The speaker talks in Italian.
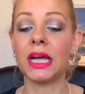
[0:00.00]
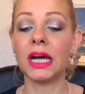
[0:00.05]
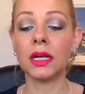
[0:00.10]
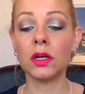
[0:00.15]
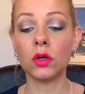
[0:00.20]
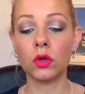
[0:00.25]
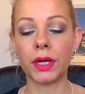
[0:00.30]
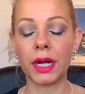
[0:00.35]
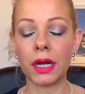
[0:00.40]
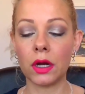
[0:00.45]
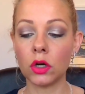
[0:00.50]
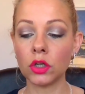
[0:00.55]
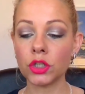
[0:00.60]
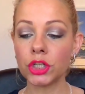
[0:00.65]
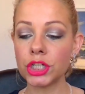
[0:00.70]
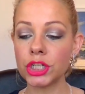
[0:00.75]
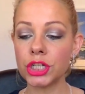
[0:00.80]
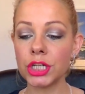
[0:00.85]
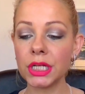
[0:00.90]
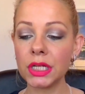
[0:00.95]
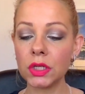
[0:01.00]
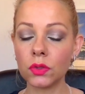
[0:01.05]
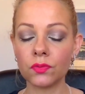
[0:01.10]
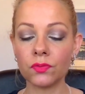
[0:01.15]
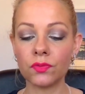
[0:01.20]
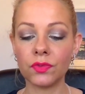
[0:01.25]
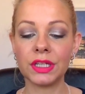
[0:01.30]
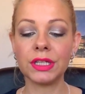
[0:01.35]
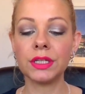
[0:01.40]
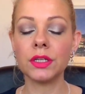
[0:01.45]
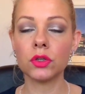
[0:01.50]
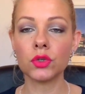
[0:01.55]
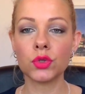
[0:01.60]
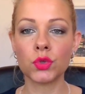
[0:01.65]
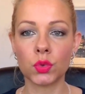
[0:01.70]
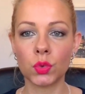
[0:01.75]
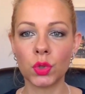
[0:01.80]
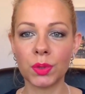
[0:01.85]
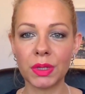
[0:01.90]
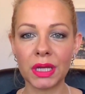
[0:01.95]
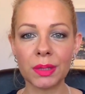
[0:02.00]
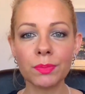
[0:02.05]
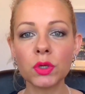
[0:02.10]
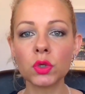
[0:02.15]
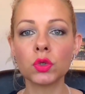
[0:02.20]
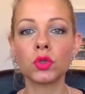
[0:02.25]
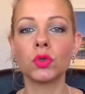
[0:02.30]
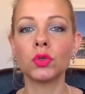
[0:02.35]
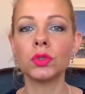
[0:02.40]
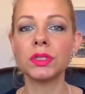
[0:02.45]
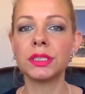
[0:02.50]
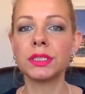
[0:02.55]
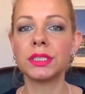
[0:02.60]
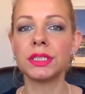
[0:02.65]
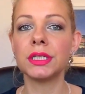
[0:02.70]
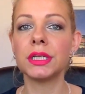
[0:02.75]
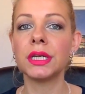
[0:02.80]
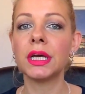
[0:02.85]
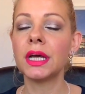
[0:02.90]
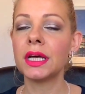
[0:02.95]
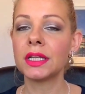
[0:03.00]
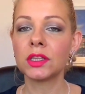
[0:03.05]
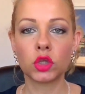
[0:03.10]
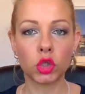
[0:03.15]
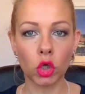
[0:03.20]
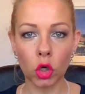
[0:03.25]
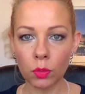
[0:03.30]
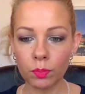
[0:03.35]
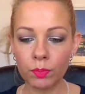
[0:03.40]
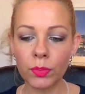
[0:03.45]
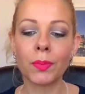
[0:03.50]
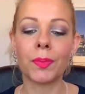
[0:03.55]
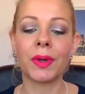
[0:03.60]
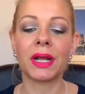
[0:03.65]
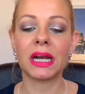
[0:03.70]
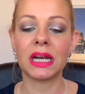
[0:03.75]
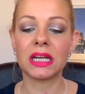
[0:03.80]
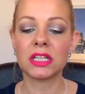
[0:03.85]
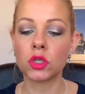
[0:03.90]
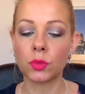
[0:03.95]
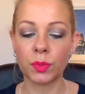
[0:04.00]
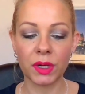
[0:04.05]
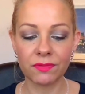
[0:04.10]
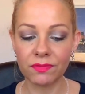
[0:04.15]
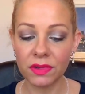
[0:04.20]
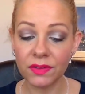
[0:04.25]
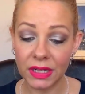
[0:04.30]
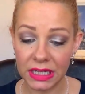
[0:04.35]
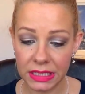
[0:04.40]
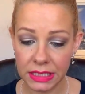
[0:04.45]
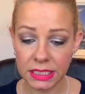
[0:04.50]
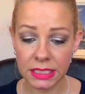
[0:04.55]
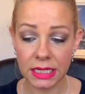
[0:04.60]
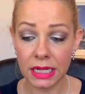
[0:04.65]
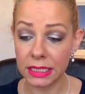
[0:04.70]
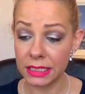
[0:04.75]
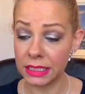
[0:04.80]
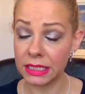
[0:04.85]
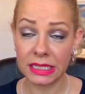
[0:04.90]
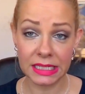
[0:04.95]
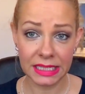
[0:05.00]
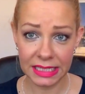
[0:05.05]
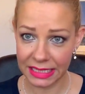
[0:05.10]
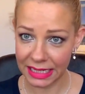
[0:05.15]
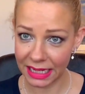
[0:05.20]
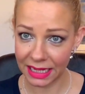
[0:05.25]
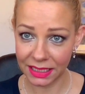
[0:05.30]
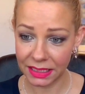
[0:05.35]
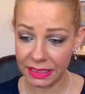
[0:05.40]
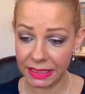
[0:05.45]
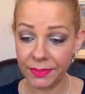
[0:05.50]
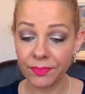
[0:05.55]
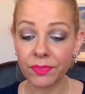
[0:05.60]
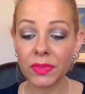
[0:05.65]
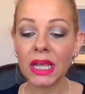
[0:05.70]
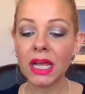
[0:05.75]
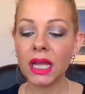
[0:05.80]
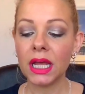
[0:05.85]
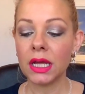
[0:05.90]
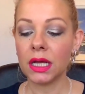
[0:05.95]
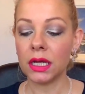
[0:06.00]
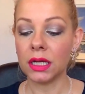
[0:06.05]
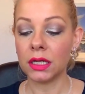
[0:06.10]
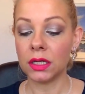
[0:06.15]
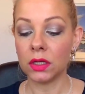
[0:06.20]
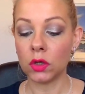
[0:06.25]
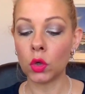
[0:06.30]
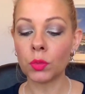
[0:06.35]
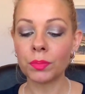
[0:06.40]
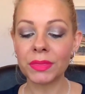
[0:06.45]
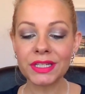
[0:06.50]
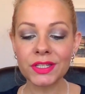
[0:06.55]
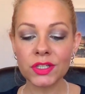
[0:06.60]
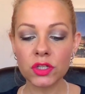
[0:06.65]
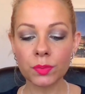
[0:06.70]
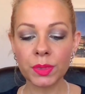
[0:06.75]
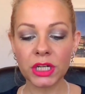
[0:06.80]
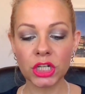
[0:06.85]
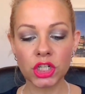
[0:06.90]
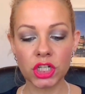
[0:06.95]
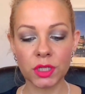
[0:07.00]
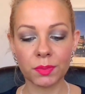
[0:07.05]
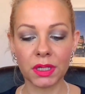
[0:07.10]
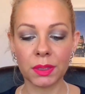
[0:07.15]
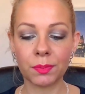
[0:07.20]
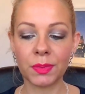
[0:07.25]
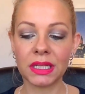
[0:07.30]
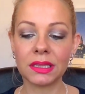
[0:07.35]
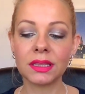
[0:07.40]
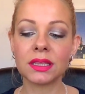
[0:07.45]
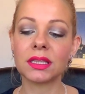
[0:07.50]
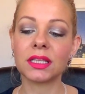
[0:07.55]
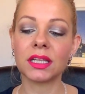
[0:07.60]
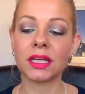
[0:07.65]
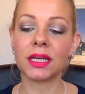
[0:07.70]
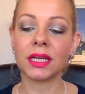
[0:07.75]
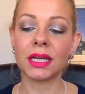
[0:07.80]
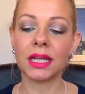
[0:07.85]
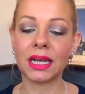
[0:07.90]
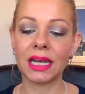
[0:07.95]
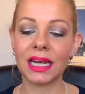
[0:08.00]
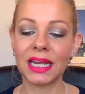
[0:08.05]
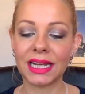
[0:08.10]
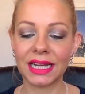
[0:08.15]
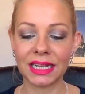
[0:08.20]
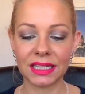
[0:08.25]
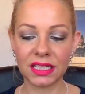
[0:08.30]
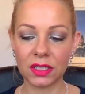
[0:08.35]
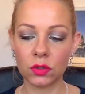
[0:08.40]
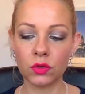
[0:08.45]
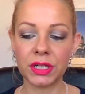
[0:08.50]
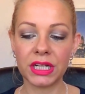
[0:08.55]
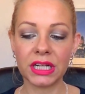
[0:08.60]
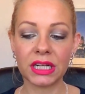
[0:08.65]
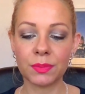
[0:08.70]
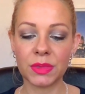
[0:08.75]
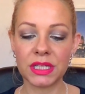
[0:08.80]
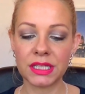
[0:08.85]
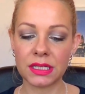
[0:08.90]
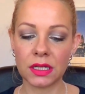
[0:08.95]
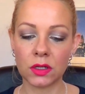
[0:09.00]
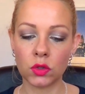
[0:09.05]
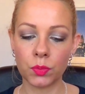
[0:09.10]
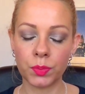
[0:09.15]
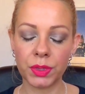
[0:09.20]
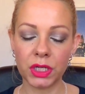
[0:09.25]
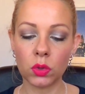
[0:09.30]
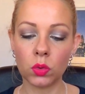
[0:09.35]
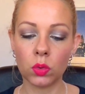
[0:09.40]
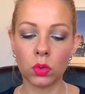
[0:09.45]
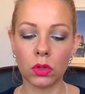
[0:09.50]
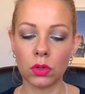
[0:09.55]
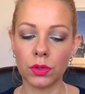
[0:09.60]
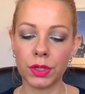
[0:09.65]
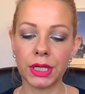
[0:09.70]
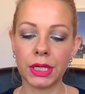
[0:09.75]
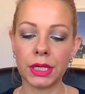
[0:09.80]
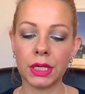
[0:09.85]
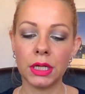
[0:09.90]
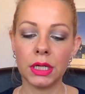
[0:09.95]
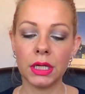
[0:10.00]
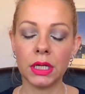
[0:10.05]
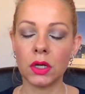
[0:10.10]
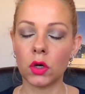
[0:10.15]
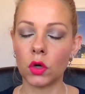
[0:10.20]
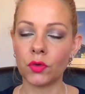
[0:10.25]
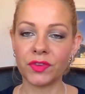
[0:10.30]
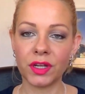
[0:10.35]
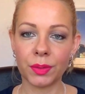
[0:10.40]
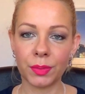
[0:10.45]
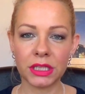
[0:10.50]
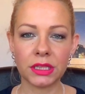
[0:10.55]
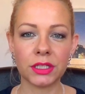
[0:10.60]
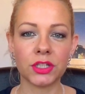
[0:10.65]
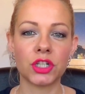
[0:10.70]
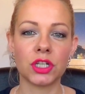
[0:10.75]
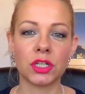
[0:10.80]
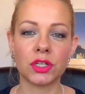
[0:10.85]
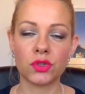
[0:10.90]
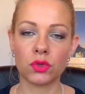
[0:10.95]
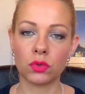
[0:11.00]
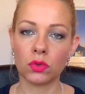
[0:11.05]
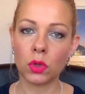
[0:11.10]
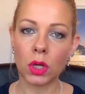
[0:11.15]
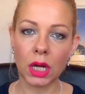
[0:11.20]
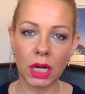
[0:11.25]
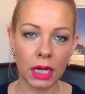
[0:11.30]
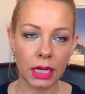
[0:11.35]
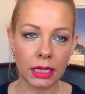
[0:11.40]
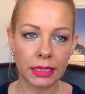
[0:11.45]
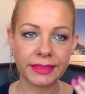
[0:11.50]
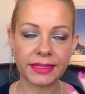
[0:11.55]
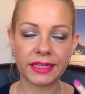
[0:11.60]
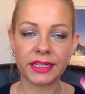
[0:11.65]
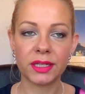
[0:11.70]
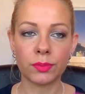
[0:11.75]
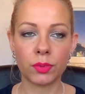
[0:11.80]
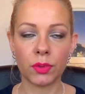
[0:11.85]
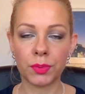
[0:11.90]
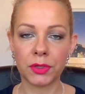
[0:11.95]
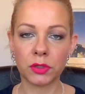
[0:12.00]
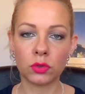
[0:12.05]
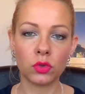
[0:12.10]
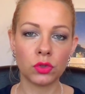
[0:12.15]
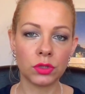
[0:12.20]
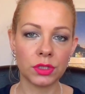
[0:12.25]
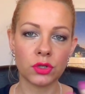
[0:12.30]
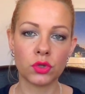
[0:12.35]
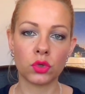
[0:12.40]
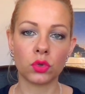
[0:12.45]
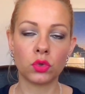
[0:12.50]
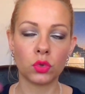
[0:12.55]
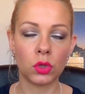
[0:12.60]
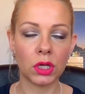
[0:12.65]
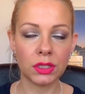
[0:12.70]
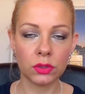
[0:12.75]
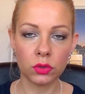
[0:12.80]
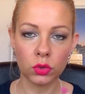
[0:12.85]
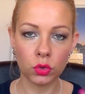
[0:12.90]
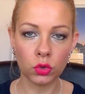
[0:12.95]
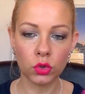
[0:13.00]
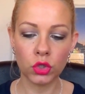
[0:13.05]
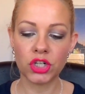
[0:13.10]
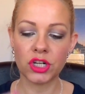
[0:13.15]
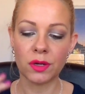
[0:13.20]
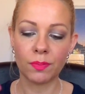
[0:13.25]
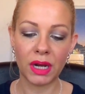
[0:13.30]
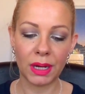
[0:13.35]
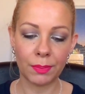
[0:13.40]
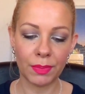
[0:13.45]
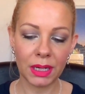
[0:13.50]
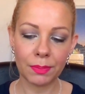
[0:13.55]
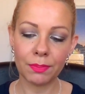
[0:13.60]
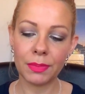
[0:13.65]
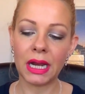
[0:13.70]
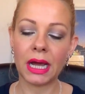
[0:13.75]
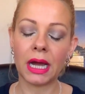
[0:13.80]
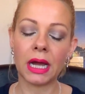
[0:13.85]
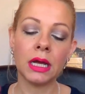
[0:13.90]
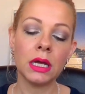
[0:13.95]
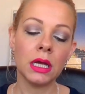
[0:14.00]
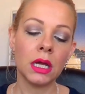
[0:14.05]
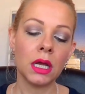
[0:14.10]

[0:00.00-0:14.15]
allora oggi un video sui miei prodotti top per la sopravvivenza in estate. Eh, ho messo principalmente le categorie che mi stanno più a cuore, ovviamente ce ne sono altri, tipo i prodotti sotto la doccia, bla bla bla,